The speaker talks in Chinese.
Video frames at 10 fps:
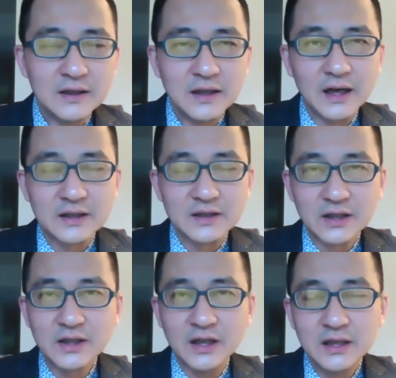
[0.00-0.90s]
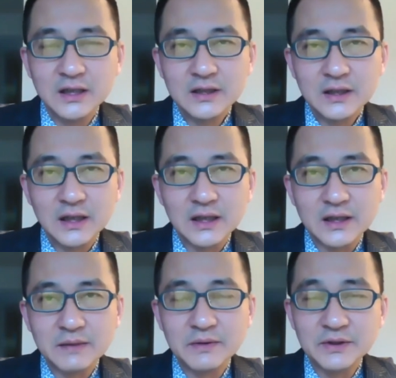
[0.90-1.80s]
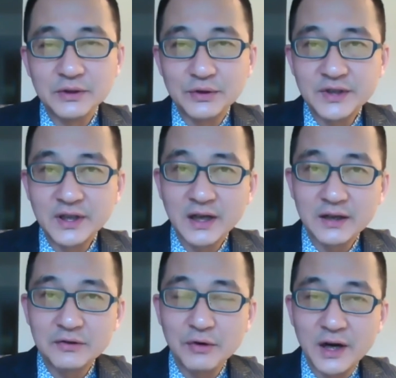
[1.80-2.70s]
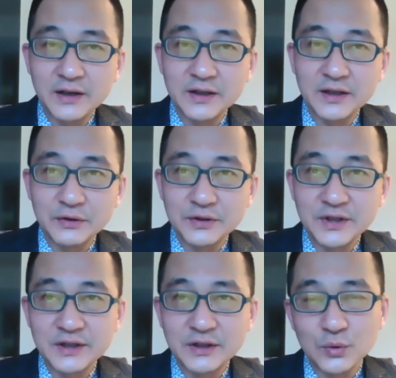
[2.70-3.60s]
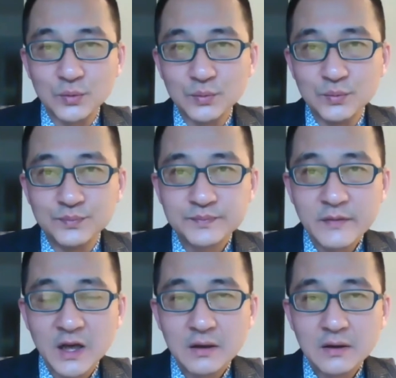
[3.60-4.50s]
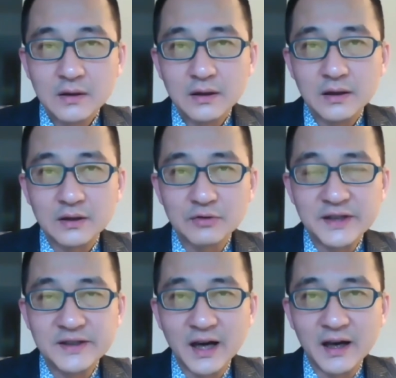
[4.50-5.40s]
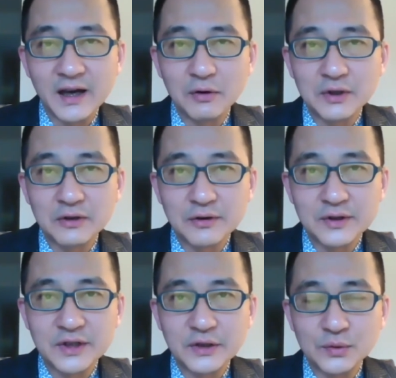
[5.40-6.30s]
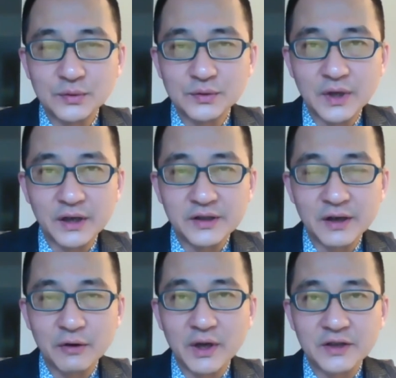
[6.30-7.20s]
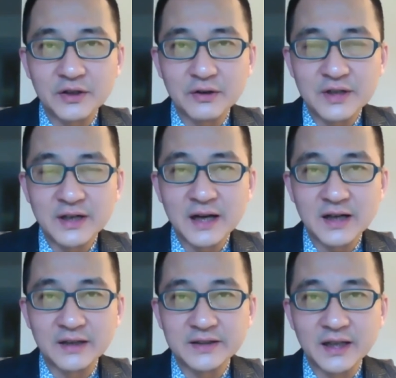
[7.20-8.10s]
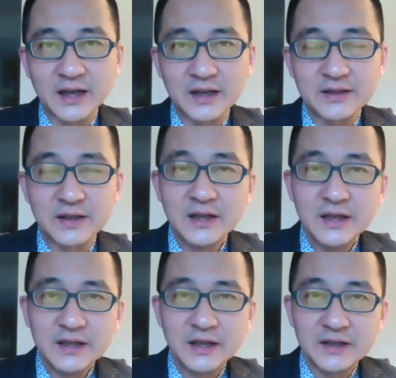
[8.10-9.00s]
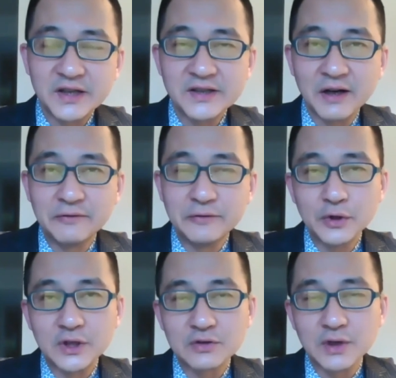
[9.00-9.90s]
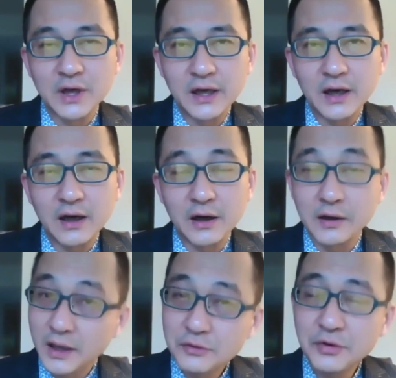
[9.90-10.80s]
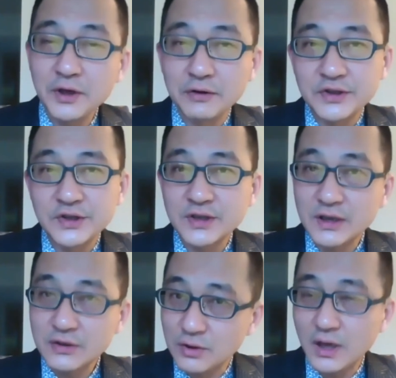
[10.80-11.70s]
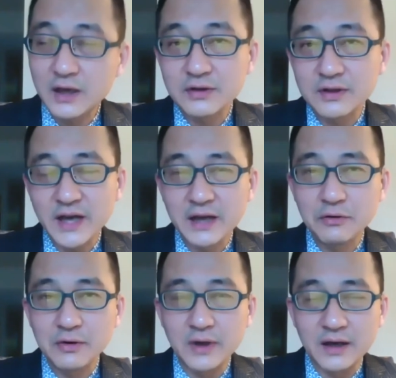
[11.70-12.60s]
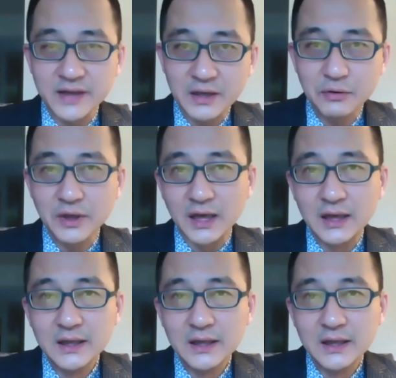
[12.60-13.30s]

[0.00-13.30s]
啊啊等等，呃，那么有些呢还居然呢有些这种。呃，专家呀，或者说这种呃相关的这个生产厂家呢，还呃牵强附会的说，哎，好像还确有，其实他说还猜对啊，猜对了。